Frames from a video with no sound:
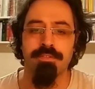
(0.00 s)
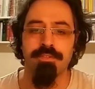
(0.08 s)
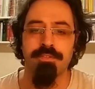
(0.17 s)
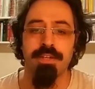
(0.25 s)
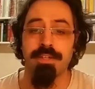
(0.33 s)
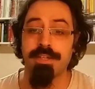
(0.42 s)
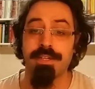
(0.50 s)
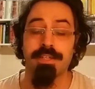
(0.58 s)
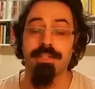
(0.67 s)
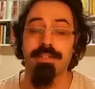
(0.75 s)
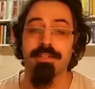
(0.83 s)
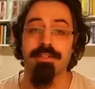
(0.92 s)
ve
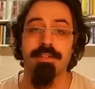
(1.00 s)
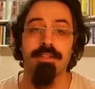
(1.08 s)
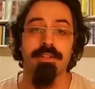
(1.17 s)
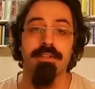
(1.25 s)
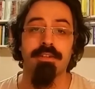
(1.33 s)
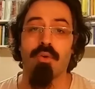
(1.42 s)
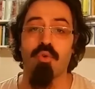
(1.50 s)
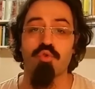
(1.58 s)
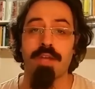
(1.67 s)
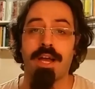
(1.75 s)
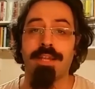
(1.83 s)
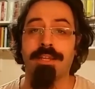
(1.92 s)
e,
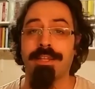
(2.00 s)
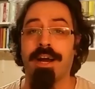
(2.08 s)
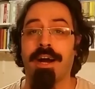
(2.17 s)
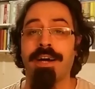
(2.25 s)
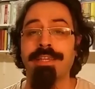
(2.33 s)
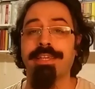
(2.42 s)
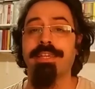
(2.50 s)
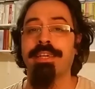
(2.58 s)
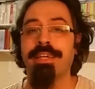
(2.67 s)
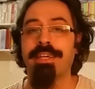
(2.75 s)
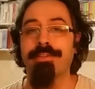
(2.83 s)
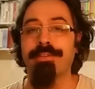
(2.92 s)
özellikle hangi
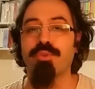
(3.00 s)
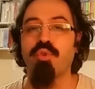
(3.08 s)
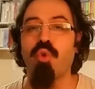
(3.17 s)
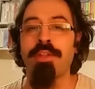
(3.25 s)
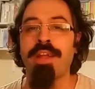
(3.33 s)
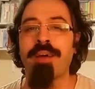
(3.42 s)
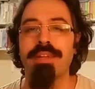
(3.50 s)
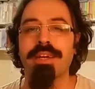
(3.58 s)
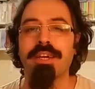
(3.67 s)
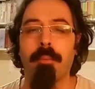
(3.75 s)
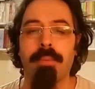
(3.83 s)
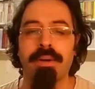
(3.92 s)
dönemle
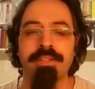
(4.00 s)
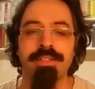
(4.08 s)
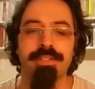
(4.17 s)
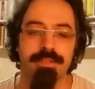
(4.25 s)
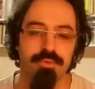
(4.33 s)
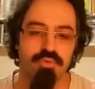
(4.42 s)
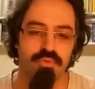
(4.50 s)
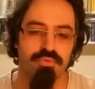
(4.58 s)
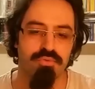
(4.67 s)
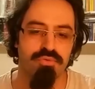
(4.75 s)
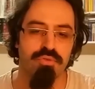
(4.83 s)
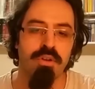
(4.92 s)
kapanır
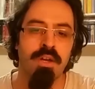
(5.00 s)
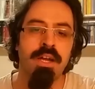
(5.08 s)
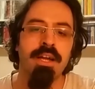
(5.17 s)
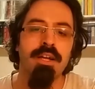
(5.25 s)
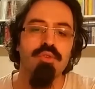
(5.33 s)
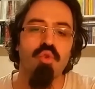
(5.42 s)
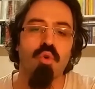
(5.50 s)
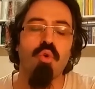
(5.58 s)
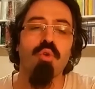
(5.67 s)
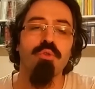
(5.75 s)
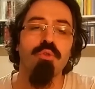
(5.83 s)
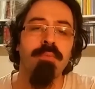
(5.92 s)
sorusu
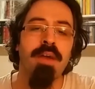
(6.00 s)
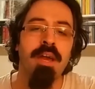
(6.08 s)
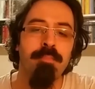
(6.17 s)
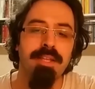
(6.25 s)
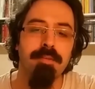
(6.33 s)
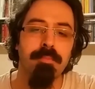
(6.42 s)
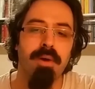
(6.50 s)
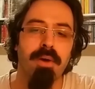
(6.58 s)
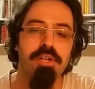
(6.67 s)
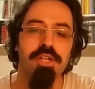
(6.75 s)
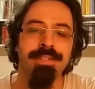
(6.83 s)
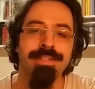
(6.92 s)
Sokollu Mehmet
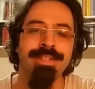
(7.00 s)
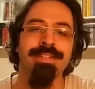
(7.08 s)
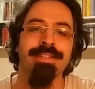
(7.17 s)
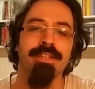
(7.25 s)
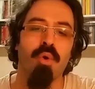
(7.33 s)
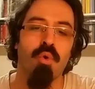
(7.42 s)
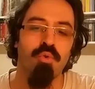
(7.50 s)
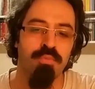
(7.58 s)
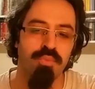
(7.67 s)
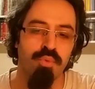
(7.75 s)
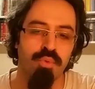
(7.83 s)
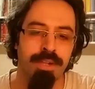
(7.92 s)
Paşa'nın
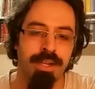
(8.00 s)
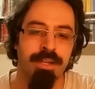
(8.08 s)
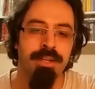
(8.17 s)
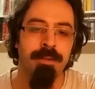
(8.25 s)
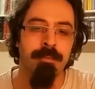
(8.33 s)
ölümüyle